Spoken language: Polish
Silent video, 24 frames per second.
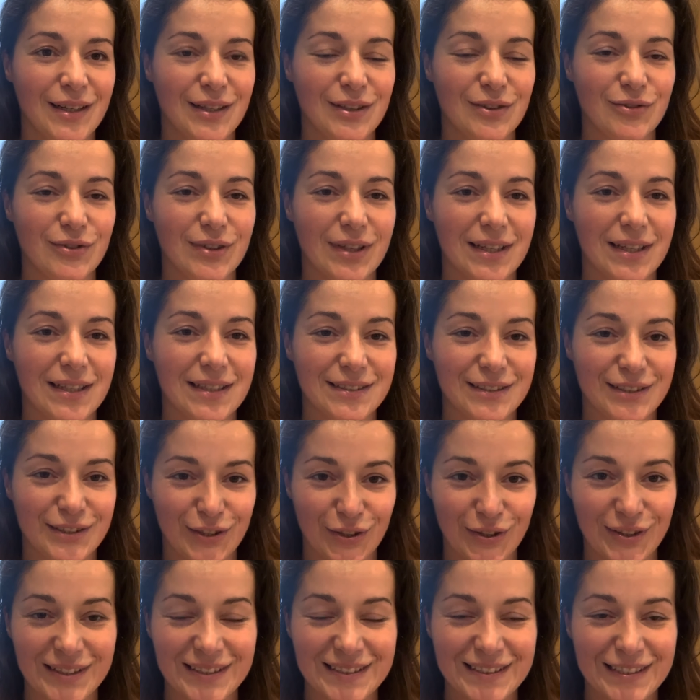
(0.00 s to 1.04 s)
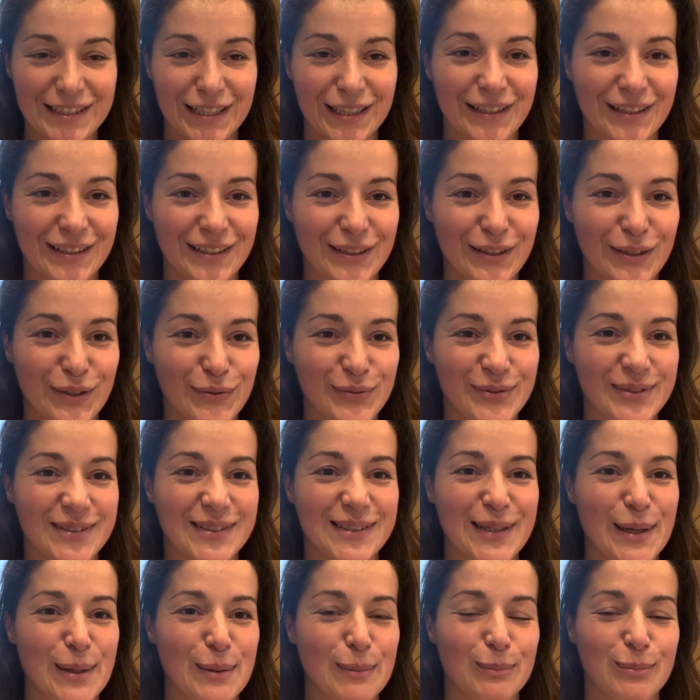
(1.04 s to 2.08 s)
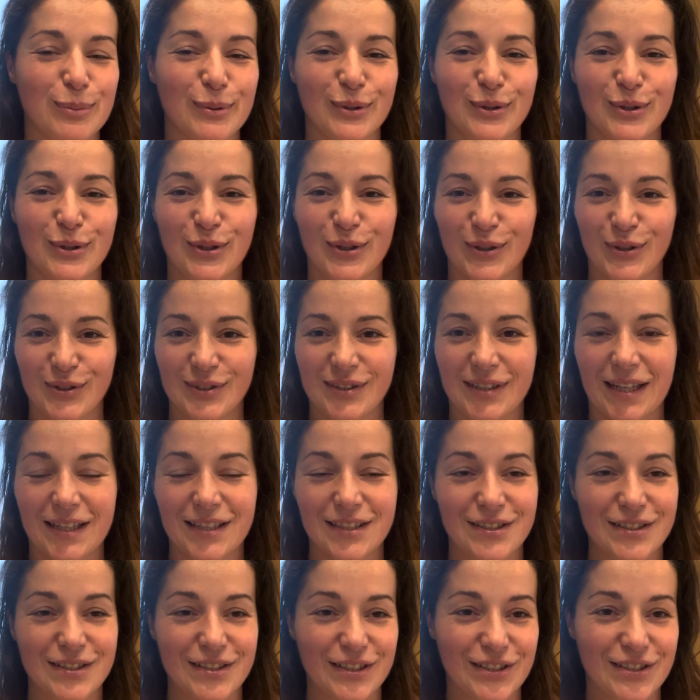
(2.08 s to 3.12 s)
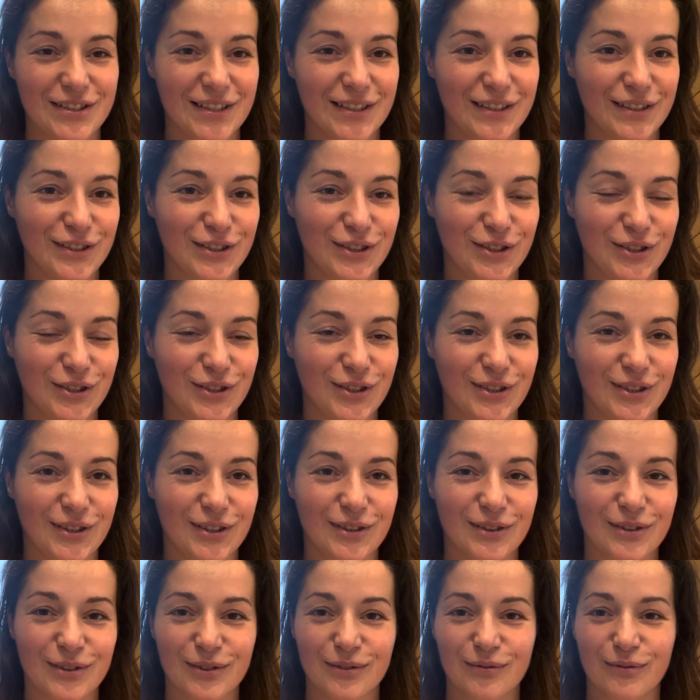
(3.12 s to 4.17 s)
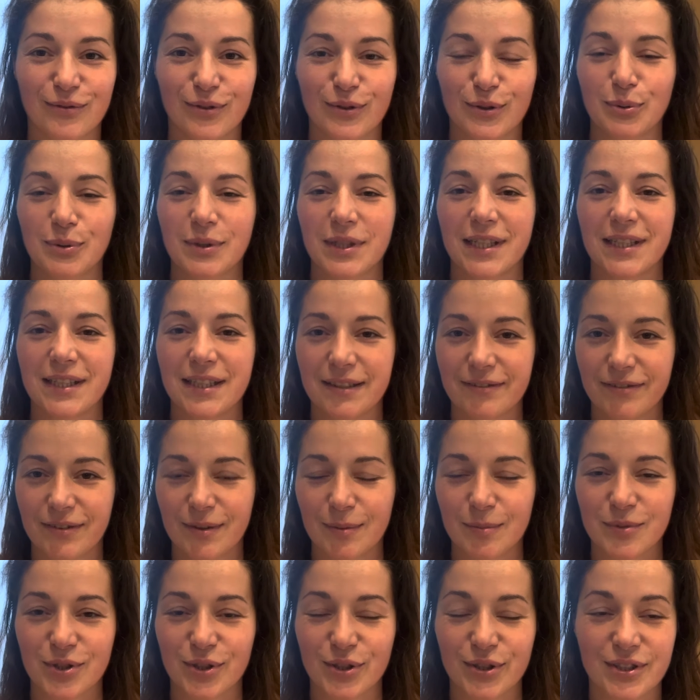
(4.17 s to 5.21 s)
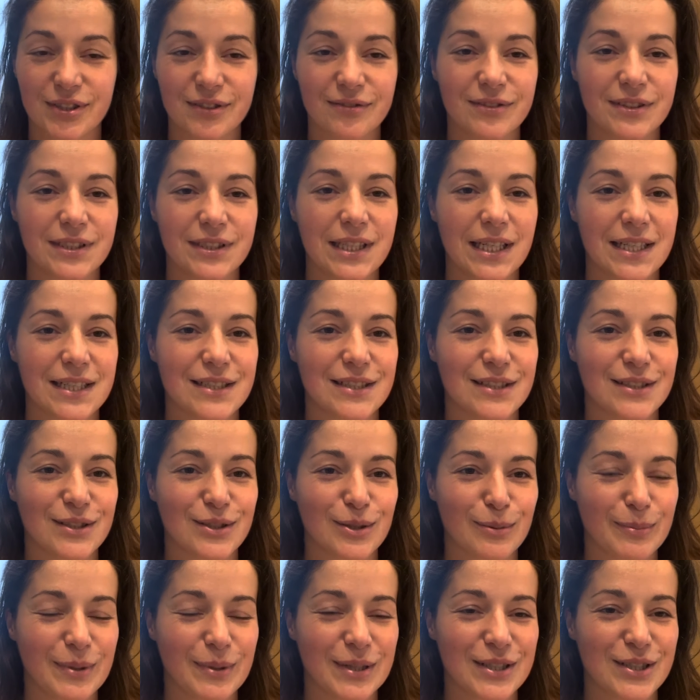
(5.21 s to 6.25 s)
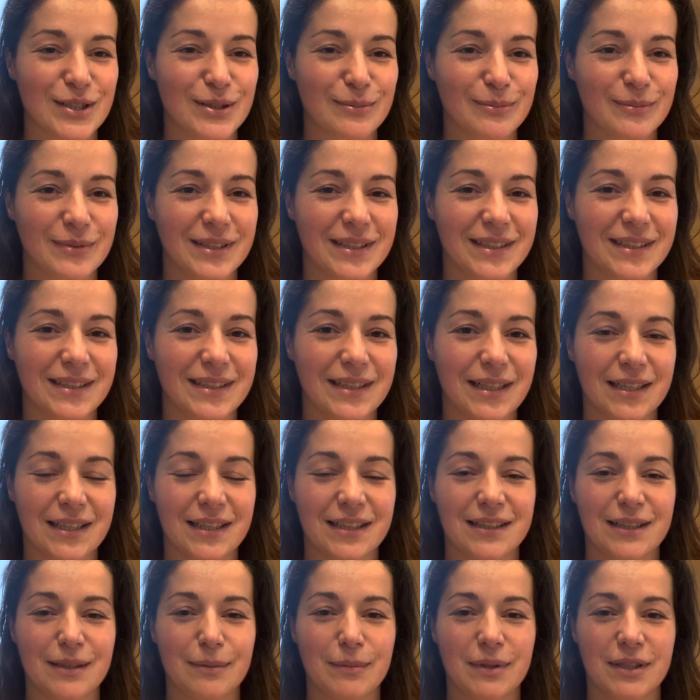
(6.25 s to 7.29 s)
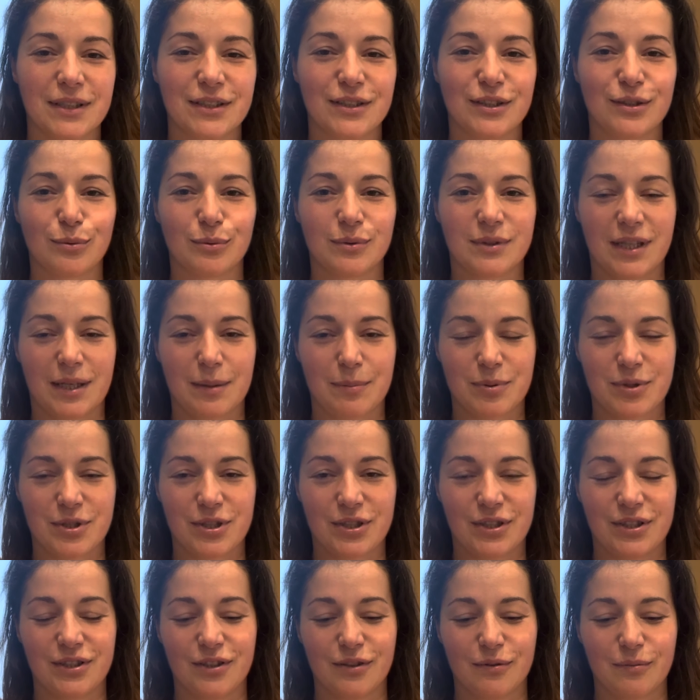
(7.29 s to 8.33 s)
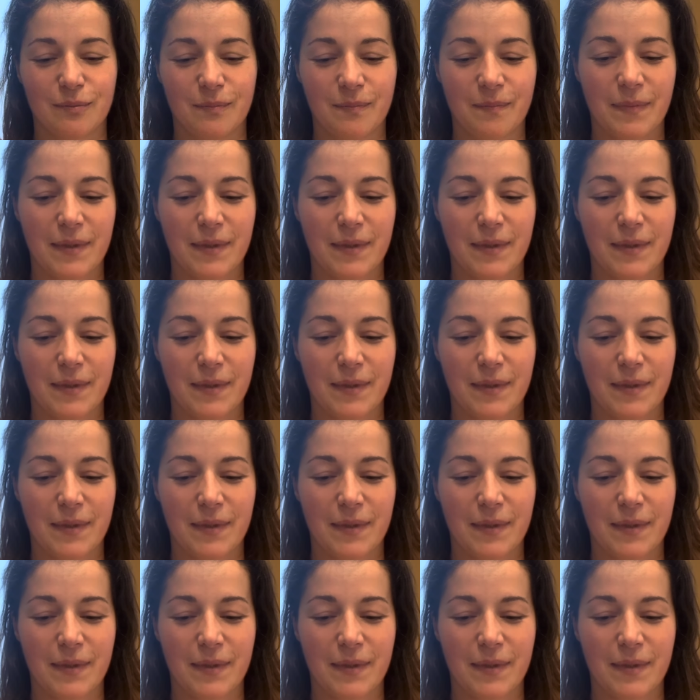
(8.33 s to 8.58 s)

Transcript: Więc to jest taki wstęp do dalszej części, w której nie wiem, co się wydarzy, zobaczymy, jakie tematy tutaj przyjdą.